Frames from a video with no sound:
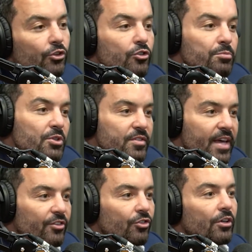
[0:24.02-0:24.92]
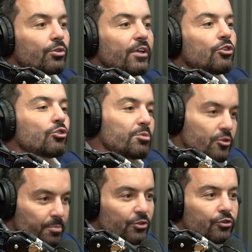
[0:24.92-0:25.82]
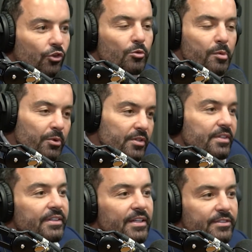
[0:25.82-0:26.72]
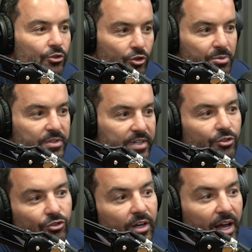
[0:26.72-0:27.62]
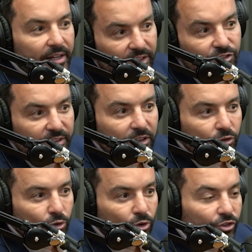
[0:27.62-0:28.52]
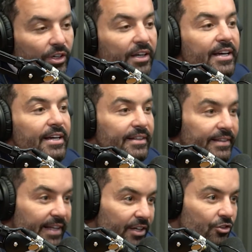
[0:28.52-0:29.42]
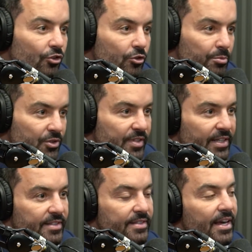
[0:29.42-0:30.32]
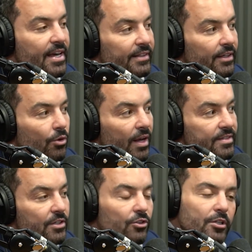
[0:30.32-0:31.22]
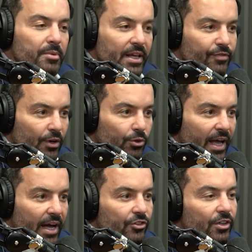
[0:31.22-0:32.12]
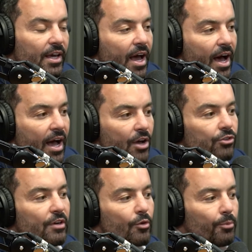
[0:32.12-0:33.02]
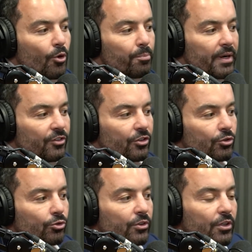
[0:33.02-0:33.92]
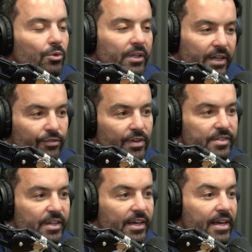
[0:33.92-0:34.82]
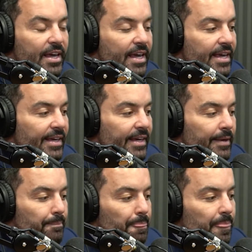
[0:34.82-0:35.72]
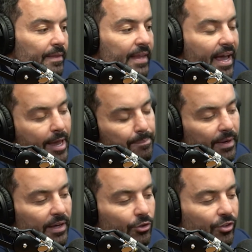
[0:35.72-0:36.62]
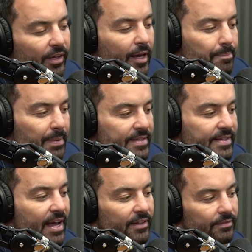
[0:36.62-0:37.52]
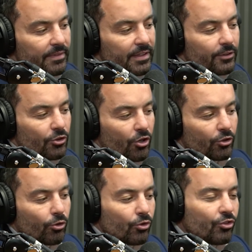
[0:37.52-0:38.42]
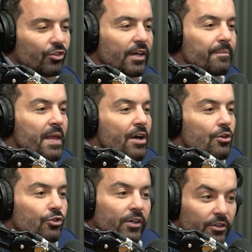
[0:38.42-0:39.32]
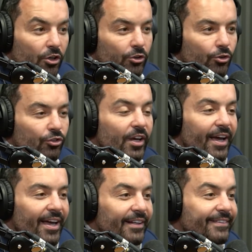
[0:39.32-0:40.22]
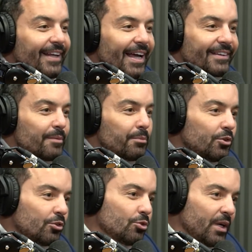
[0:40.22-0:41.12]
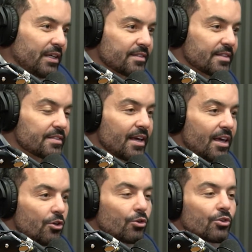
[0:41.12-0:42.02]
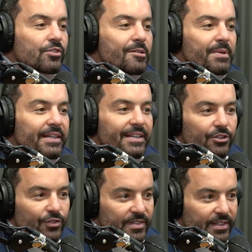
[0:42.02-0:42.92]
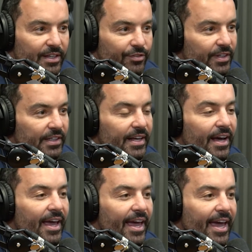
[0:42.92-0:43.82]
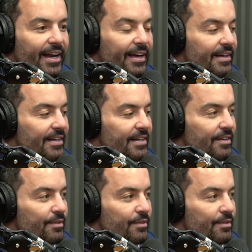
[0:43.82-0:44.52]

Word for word: Em 2007 eu dei o nome do Espaço Volpe, por isso que ele nasceu em 2007. Eu já tá. atendia na nutrologia desde 2006. Então, assim que eu terminei a faculdade, ah, eu estava um pouco perdido do que eu queria fazer e na época, eu cheguei a pensar em endocrinologia, só que a endocrinologia, ela trata muito doenças. E o que eu sempre quis fazer na vida era